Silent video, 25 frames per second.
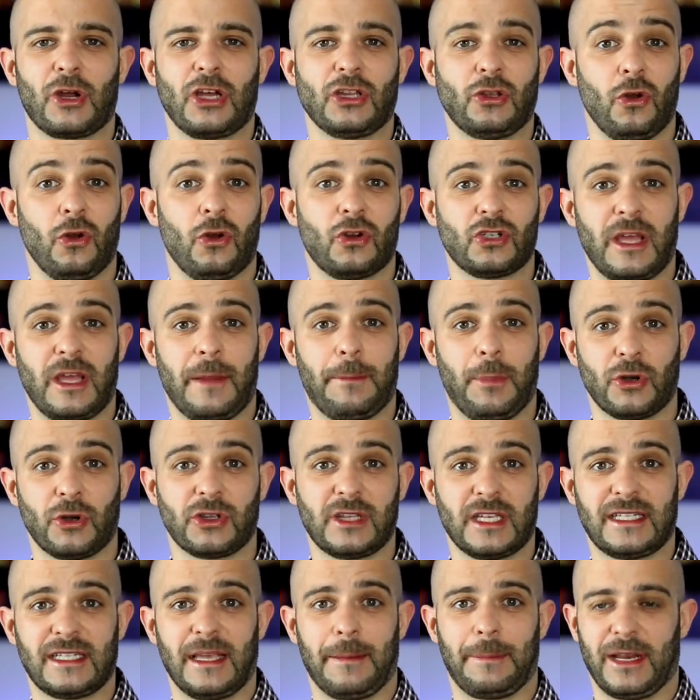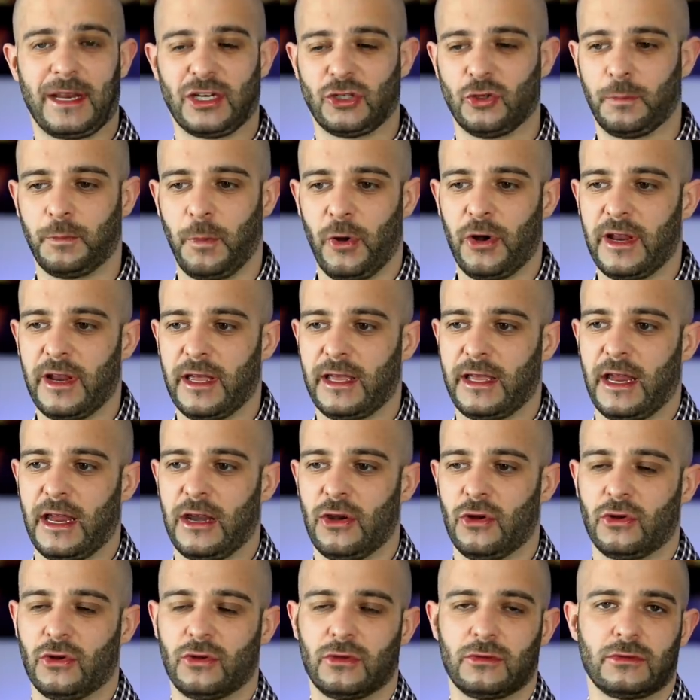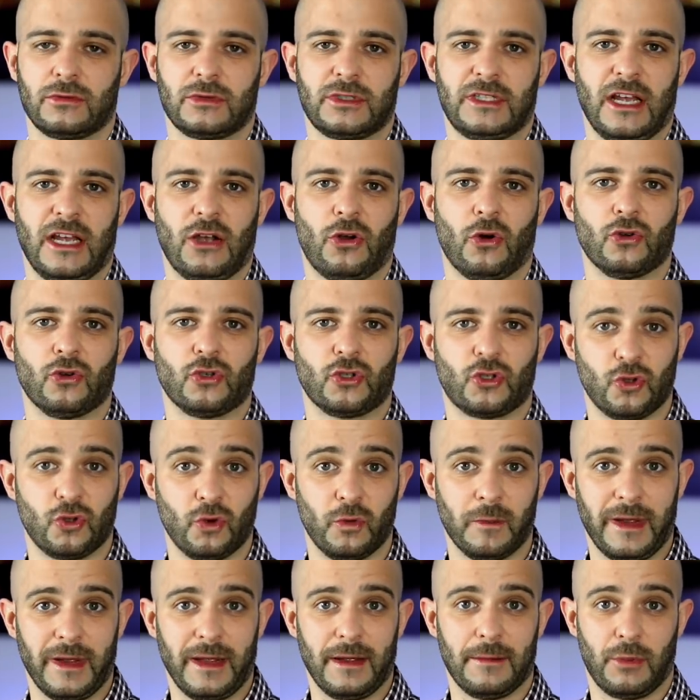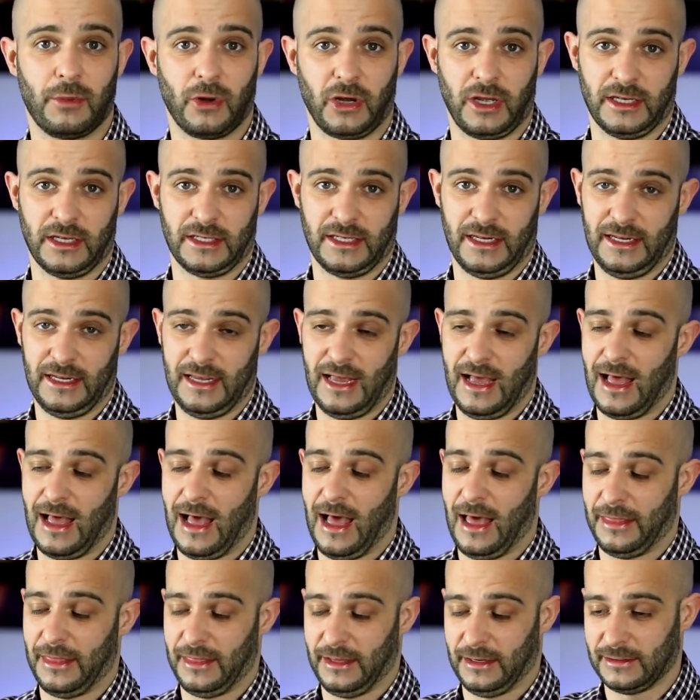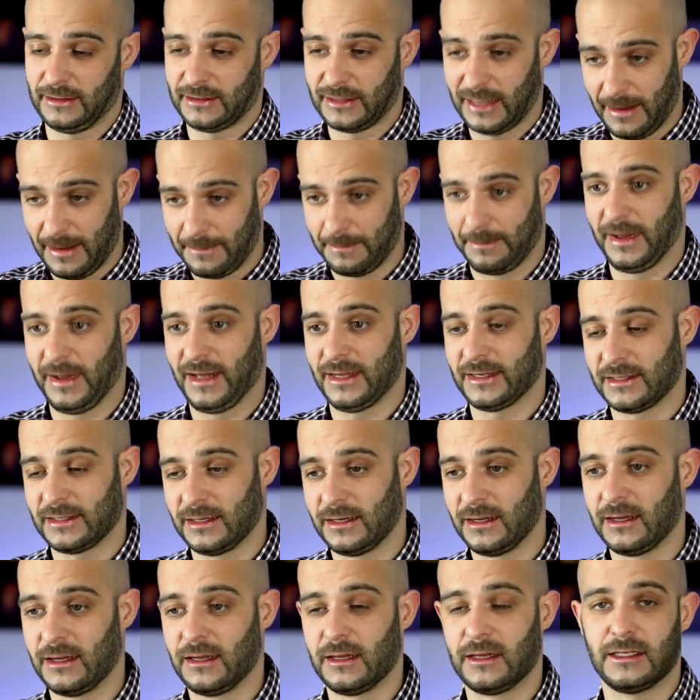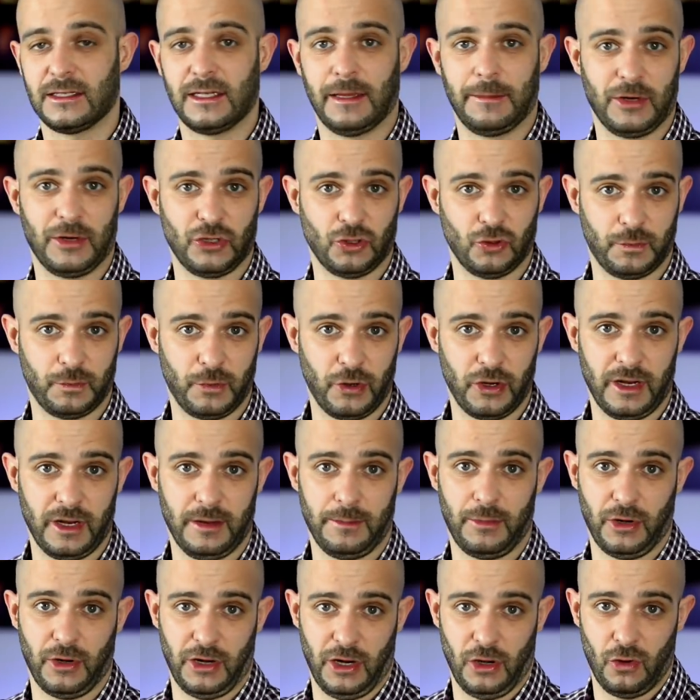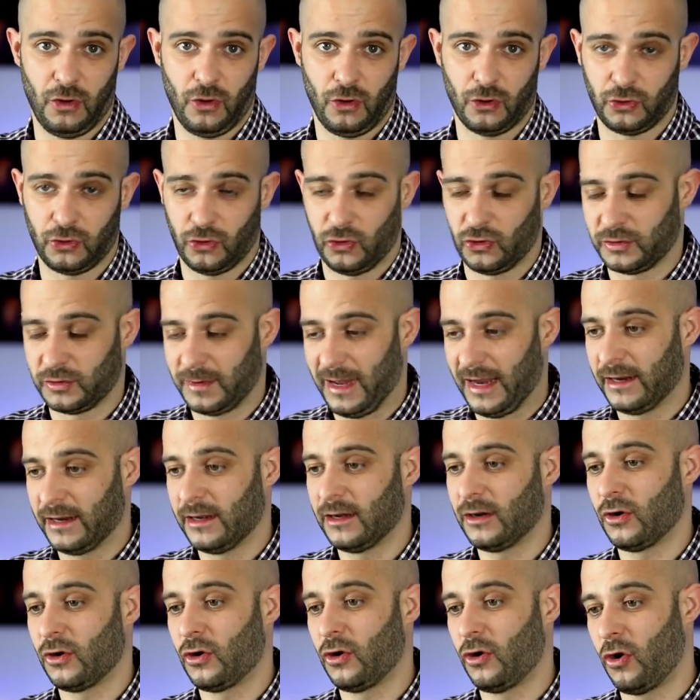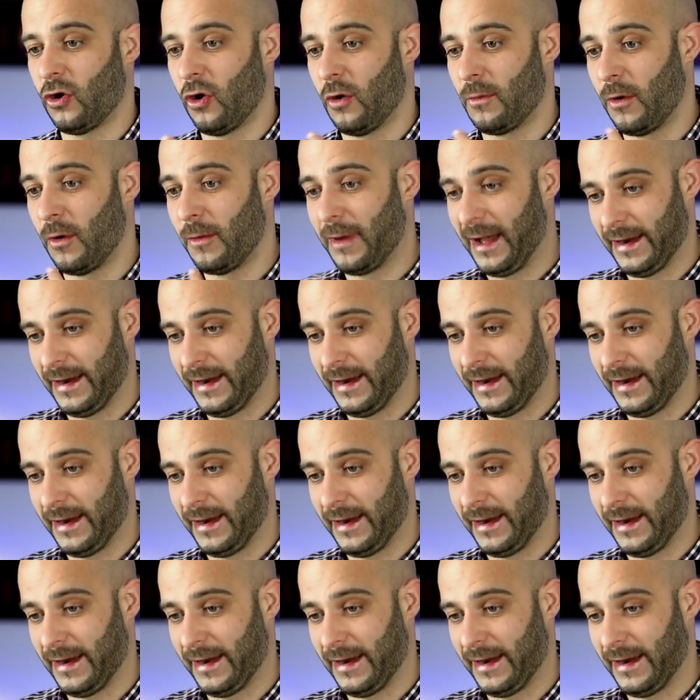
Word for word: porque todos los deportes se presupone que no se consume, porque sería hacer trampas. Se presupone, porque luego todos van como